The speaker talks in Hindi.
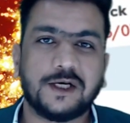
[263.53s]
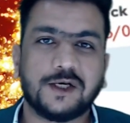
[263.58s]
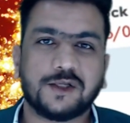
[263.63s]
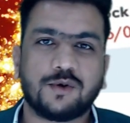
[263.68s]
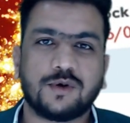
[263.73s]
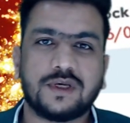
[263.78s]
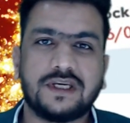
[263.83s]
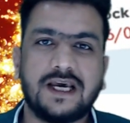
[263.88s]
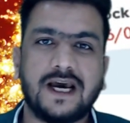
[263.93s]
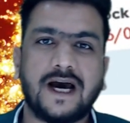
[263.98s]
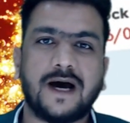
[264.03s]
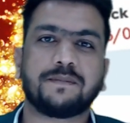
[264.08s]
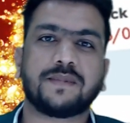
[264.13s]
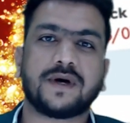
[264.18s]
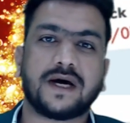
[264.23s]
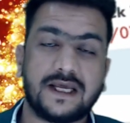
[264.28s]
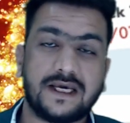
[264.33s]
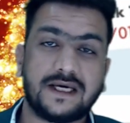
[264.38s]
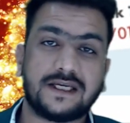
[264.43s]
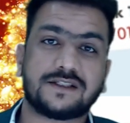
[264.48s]
तो ये आप
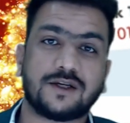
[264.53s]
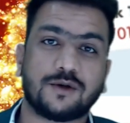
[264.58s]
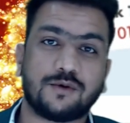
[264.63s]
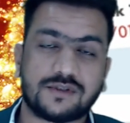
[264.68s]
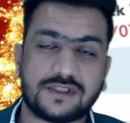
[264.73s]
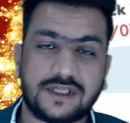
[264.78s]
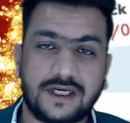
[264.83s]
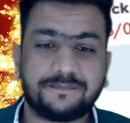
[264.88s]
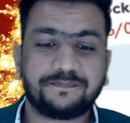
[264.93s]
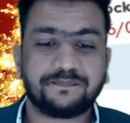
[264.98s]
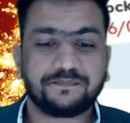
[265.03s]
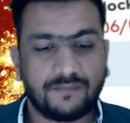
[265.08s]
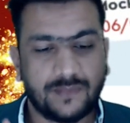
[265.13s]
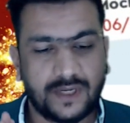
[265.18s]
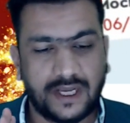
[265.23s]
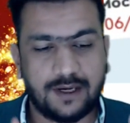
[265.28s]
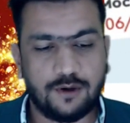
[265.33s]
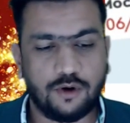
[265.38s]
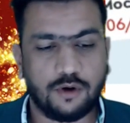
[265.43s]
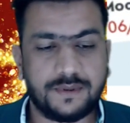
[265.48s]
करेंगे ज़रूर से
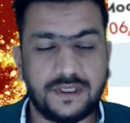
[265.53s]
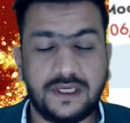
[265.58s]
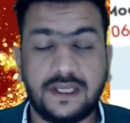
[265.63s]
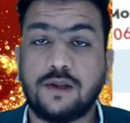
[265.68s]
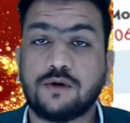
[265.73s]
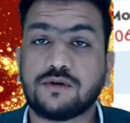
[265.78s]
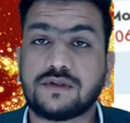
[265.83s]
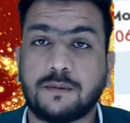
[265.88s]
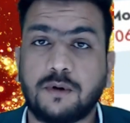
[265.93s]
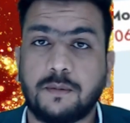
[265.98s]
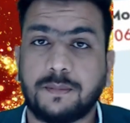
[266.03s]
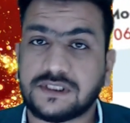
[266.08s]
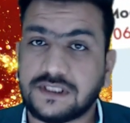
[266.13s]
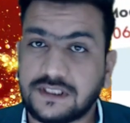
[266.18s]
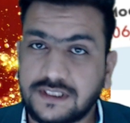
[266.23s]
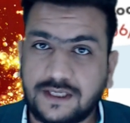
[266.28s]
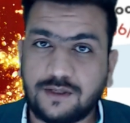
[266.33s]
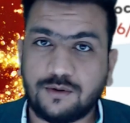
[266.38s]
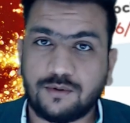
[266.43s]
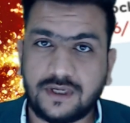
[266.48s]
आई होप ये न्यूज़ आपको
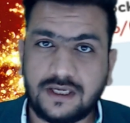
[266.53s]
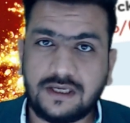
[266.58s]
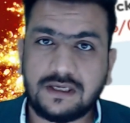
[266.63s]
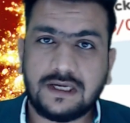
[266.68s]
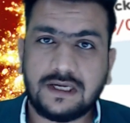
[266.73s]
पसंद आई होगी